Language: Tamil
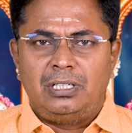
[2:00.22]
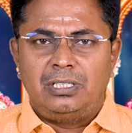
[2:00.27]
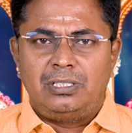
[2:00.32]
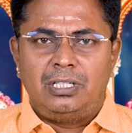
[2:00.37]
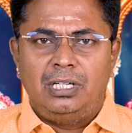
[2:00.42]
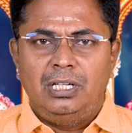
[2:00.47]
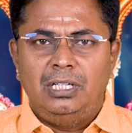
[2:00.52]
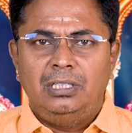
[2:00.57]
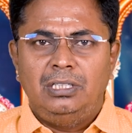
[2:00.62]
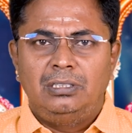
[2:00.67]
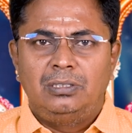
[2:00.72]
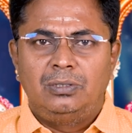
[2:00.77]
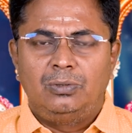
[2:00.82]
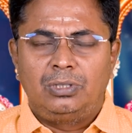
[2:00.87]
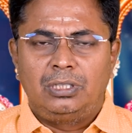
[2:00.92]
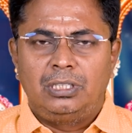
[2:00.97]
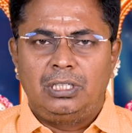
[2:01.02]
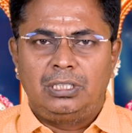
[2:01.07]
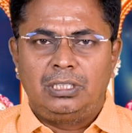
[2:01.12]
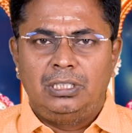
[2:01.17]
ராசியில்
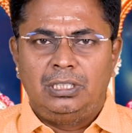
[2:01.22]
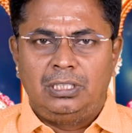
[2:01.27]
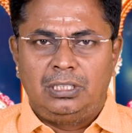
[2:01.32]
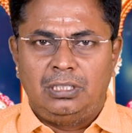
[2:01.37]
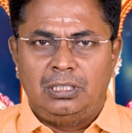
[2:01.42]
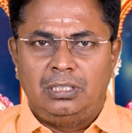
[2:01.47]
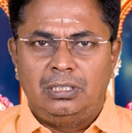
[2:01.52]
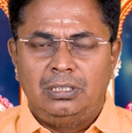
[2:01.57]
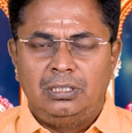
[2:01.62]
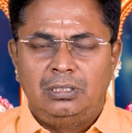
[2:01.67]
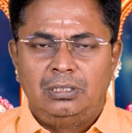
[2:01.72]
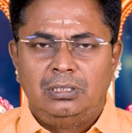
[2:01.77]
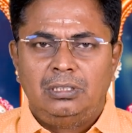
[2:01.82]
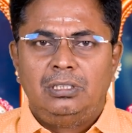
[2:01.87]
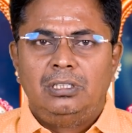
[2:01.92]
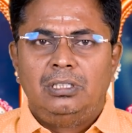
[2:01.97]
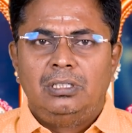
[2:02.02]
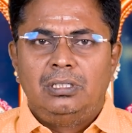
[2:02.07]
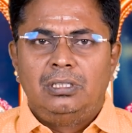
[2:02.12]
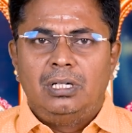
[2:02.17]
ஒரு கிரகம் இருக்குன்னா
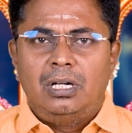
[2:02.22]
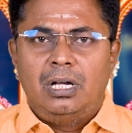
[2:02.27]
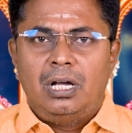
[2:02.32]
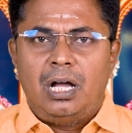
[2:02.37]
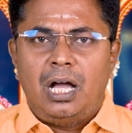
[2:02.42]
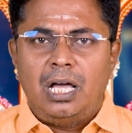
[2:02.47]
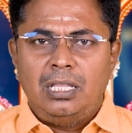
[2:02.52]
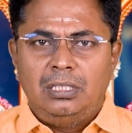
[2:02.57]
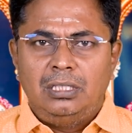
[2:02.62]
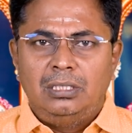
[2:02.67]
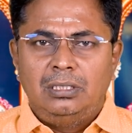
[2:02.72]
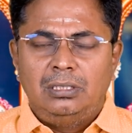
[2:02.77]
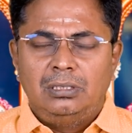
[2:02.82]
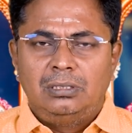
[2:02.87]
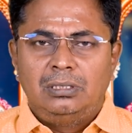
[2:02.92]
அது